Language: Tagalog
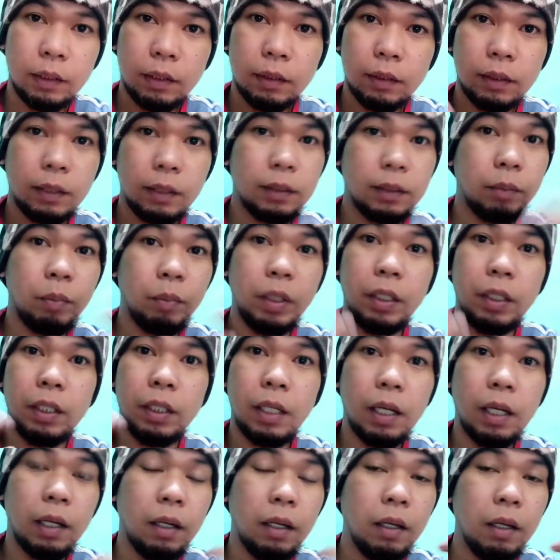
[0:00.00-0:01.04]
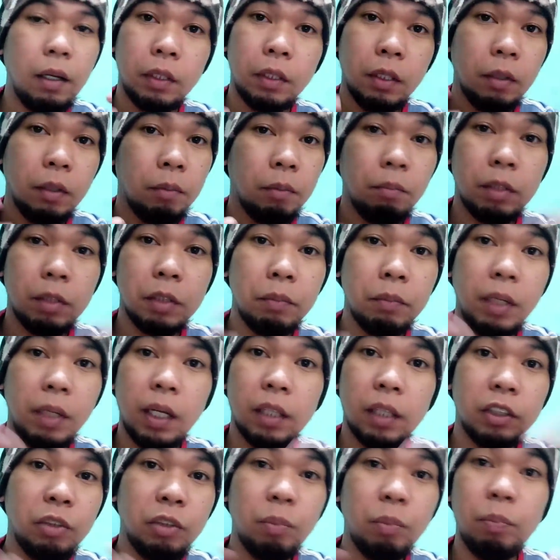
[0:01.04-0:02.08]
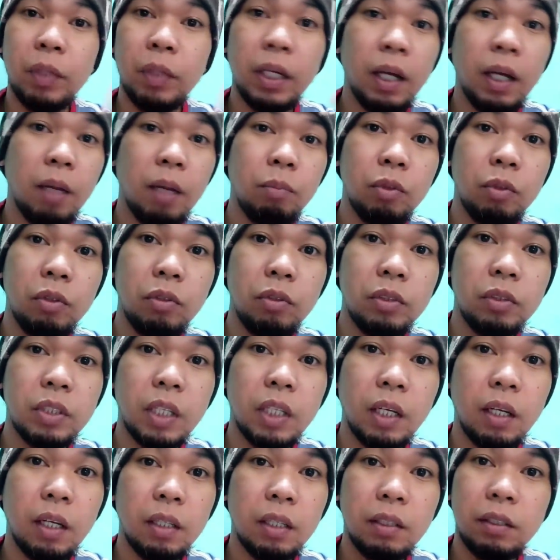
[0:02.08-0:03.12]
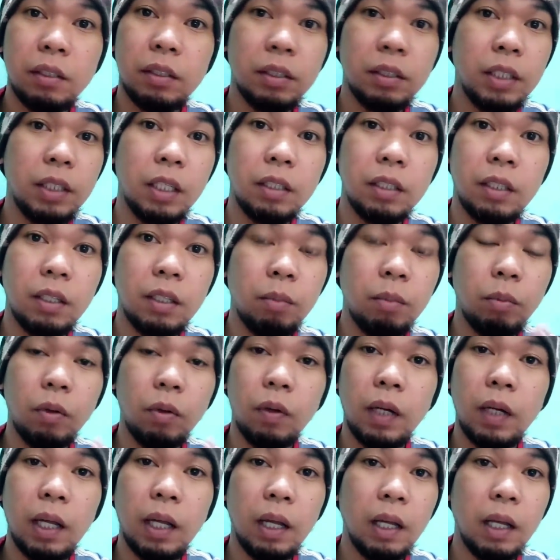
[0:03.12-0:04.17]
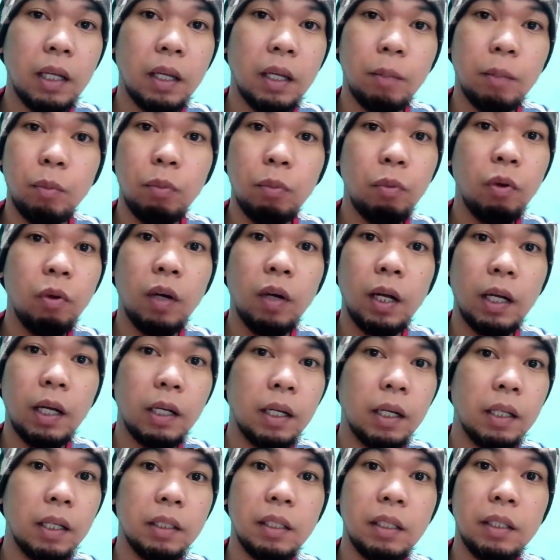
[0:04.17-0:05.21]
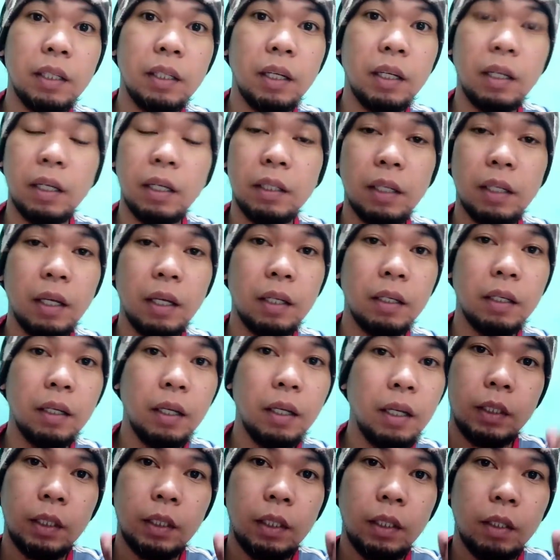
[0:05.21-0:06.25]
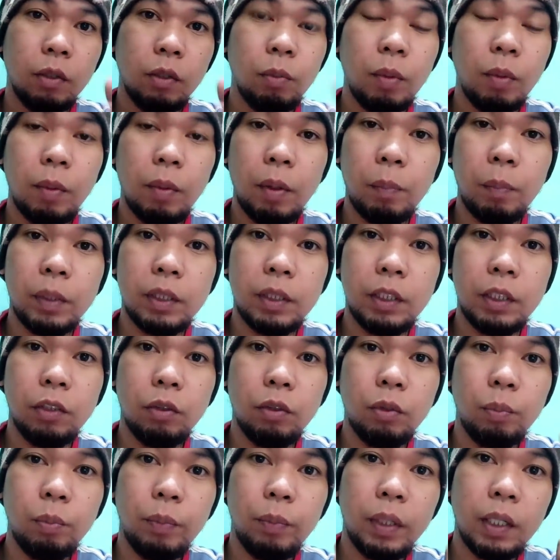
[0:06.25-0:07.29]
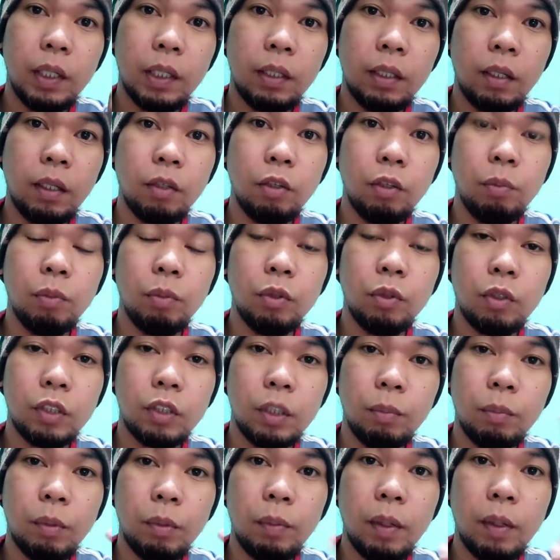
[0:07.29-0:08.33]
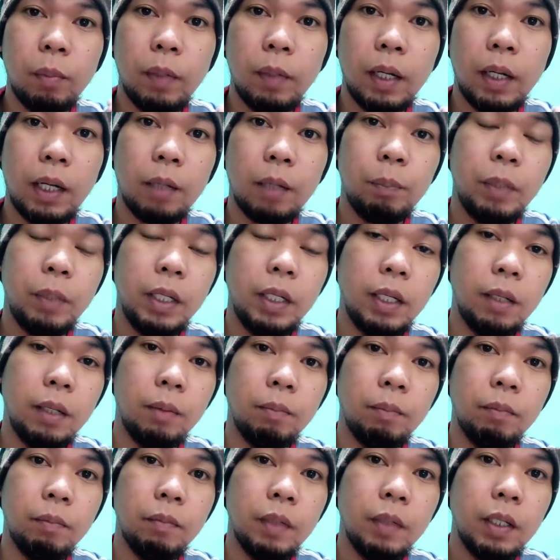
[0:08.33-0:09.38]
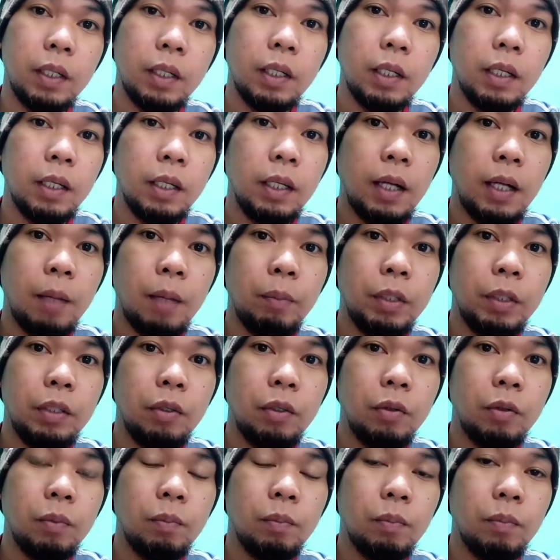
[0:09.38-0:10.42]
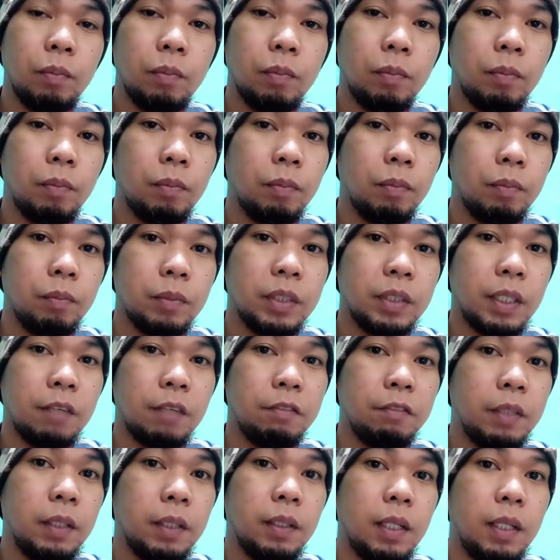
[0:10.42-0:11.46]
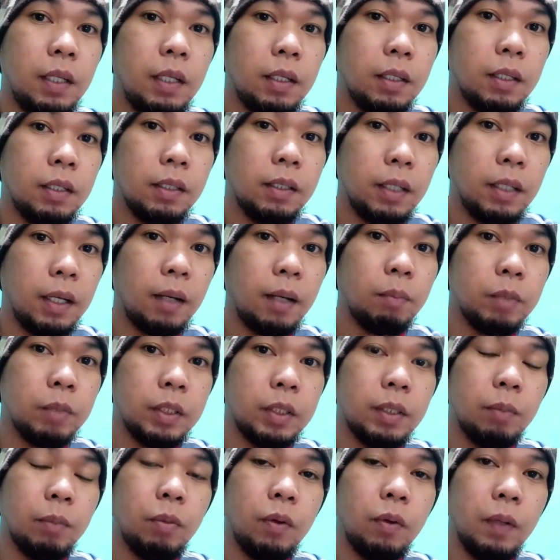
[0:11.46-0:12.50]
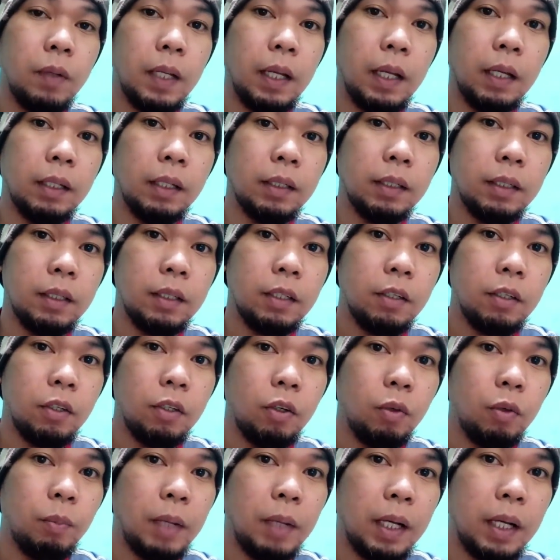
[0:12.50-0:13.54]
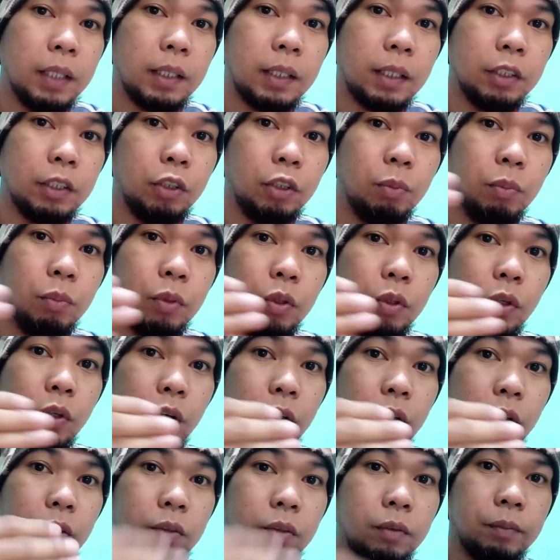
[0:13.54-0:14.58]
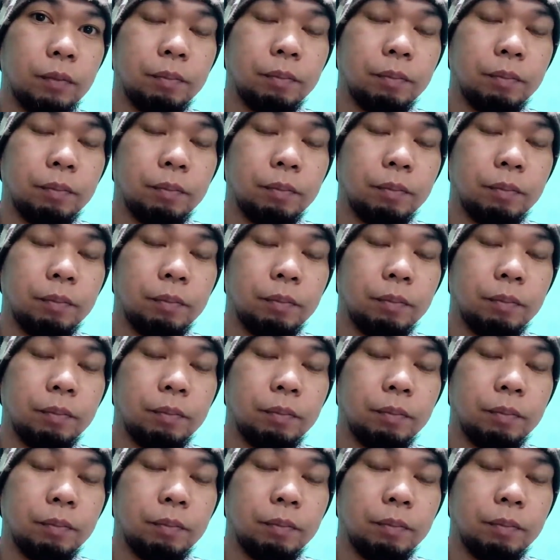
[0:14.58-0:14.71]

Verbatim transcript: Sasabihin nila, mas malakas yung piga mo dun sa 17 na bola kaya bumuka agad ganyan ganyan. Kung mapapansin niyo nung pinandar ko yung motor sa mababang RPM gamit yung 17 grams na bola, umaatras yung motor.